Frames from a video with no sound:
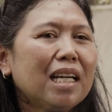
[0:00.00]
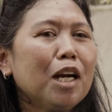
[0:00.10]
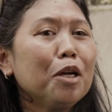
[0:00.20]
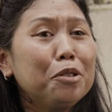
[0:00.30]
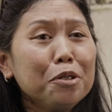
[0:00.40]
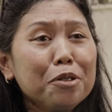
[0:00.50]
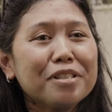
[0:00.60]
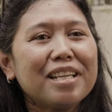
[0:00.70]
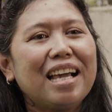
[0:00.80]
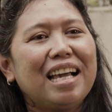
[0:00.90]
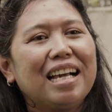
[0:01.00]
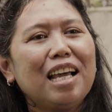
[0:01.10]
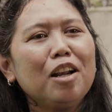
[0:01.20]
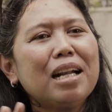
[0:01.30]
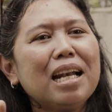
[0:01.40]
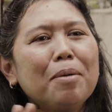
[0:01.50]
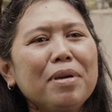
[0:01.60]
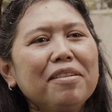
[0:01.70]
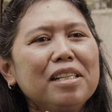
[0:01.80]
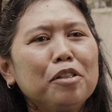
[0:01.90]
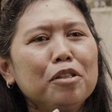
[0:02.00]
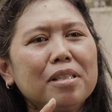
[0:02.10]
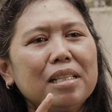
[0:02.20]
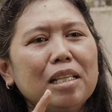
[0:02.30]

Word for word: Kalau jus, nah, kalau dalam event jus